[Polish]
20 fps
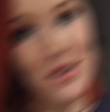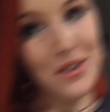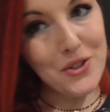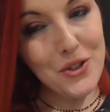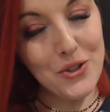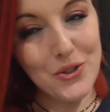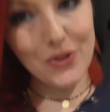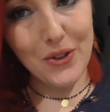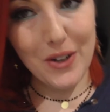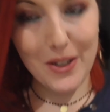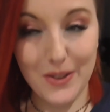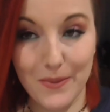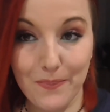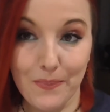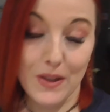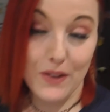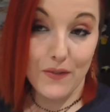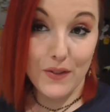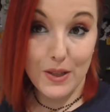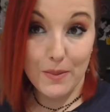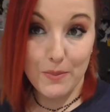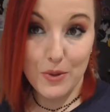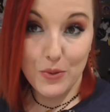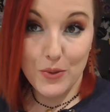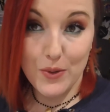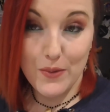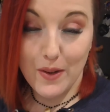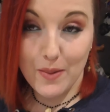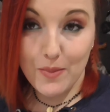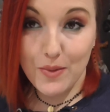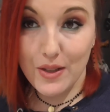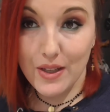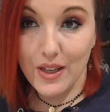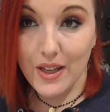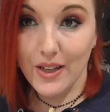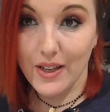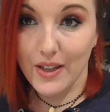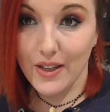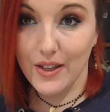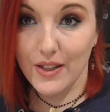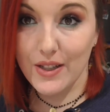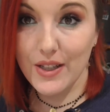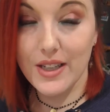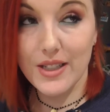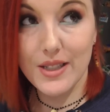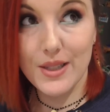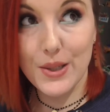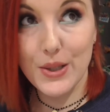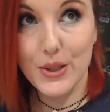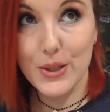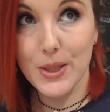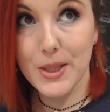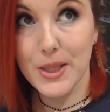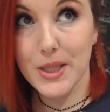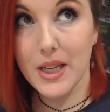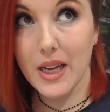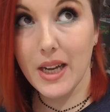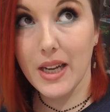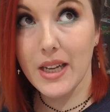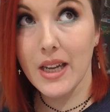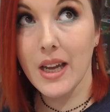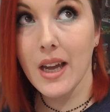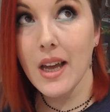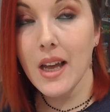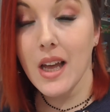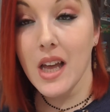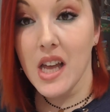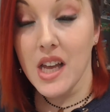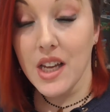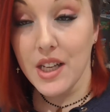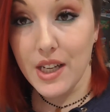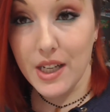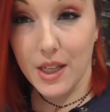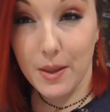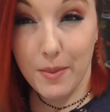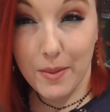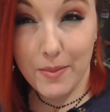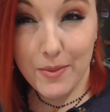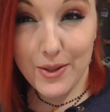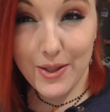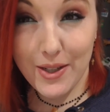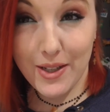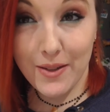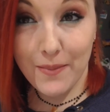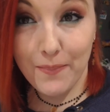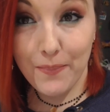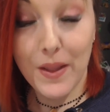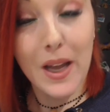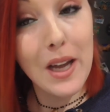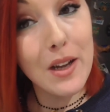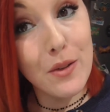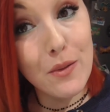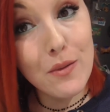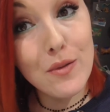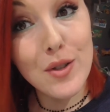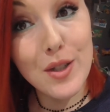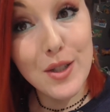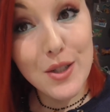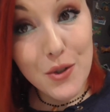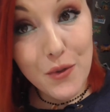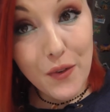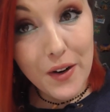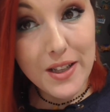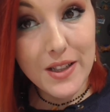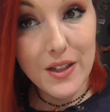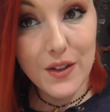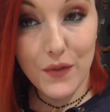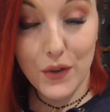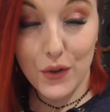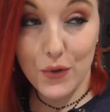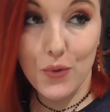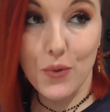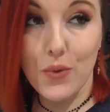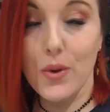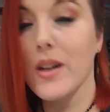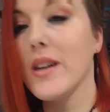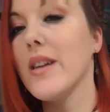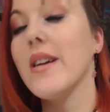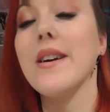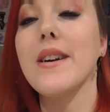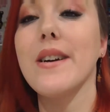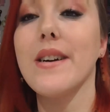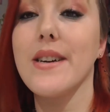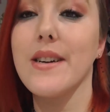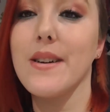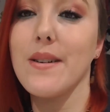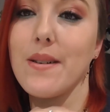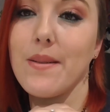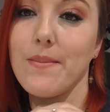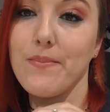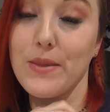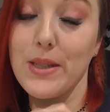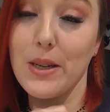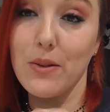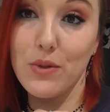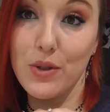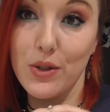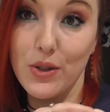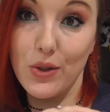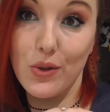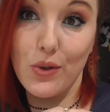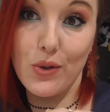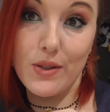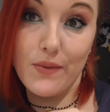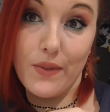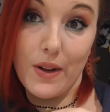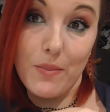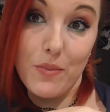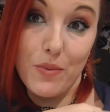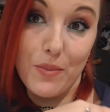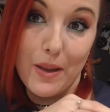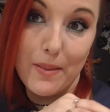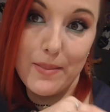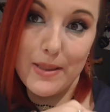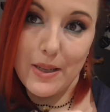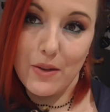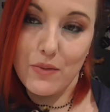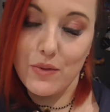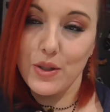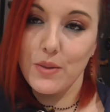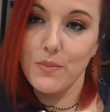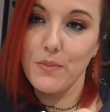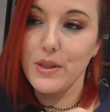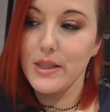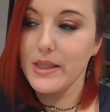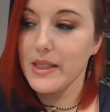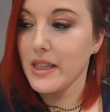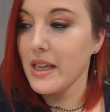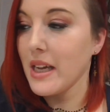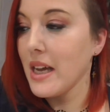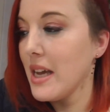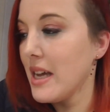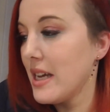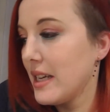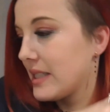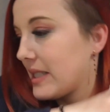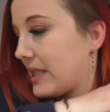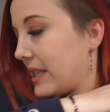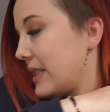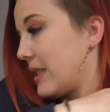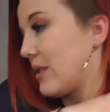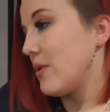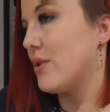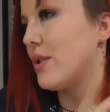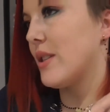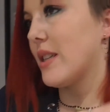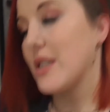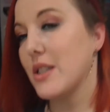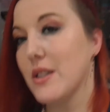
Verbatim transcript: Cześć kochani, i witam się z Wami. E, jest dzisiaj... Jaki mamy dzień? Tak, już jest czwartek wieczór. Um, cały dzień się nie odzywałam, bo miałam cały dzień busy. Jest teraz godzina